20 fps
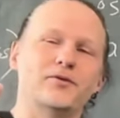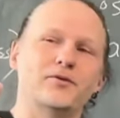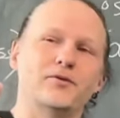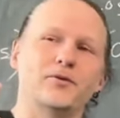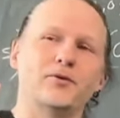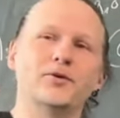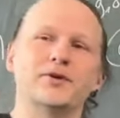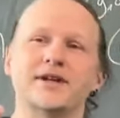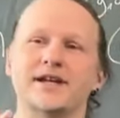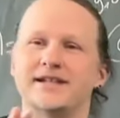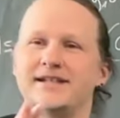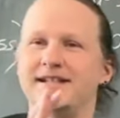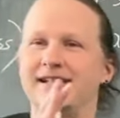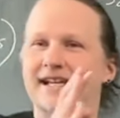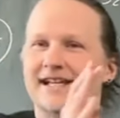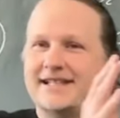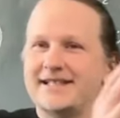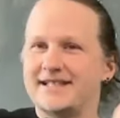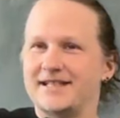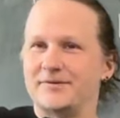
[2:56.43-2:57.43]
oder die
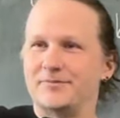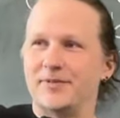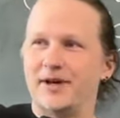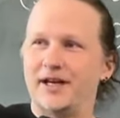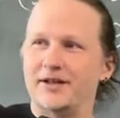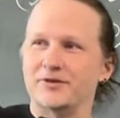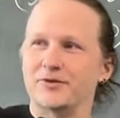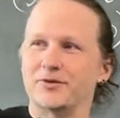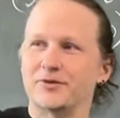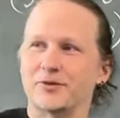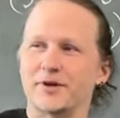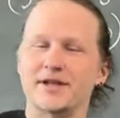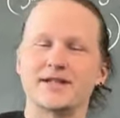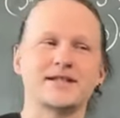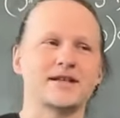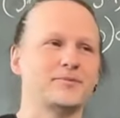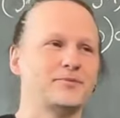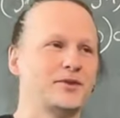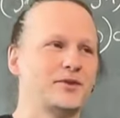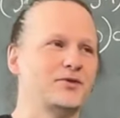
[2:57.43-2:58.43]
letzten beiden
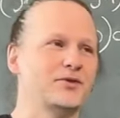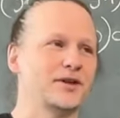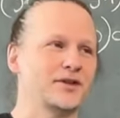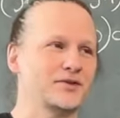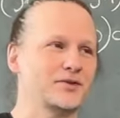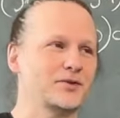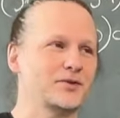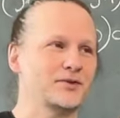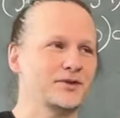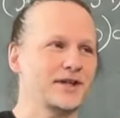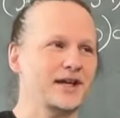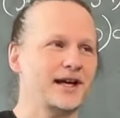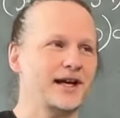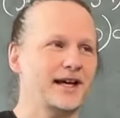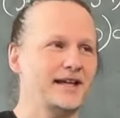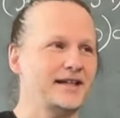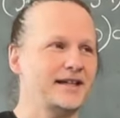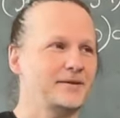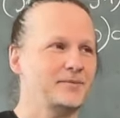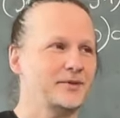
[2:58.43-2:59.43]
Konkurrenzabbildungen als größere
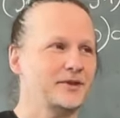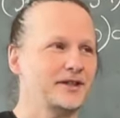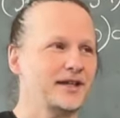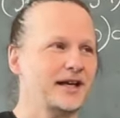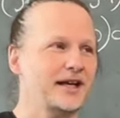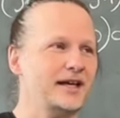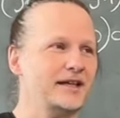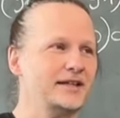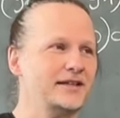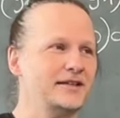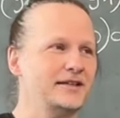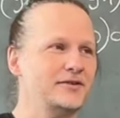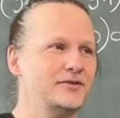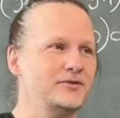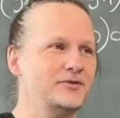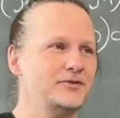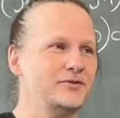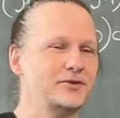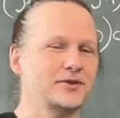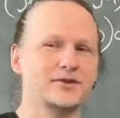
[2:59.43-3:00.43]
Einheit betrachten
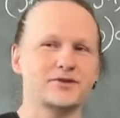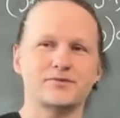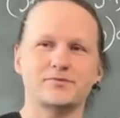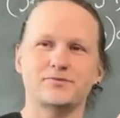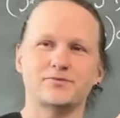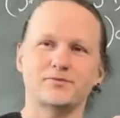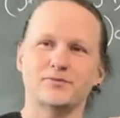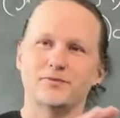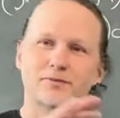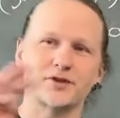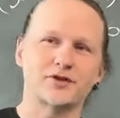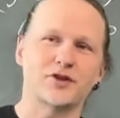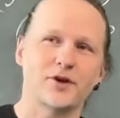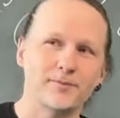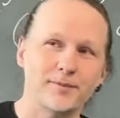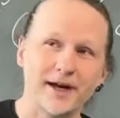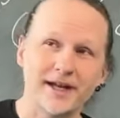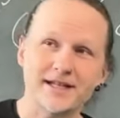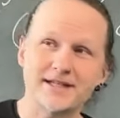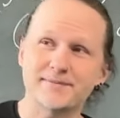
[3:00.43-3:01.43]
und es kommt
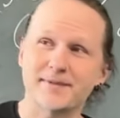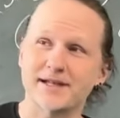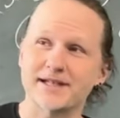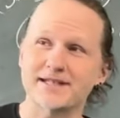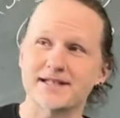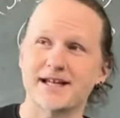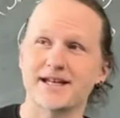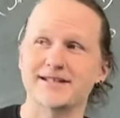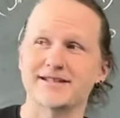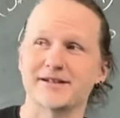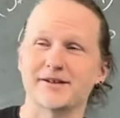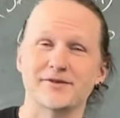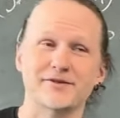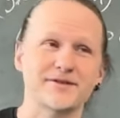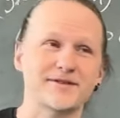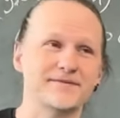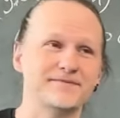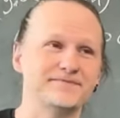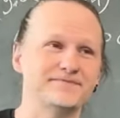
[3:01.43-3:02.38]
beides mal das Gleiche raus.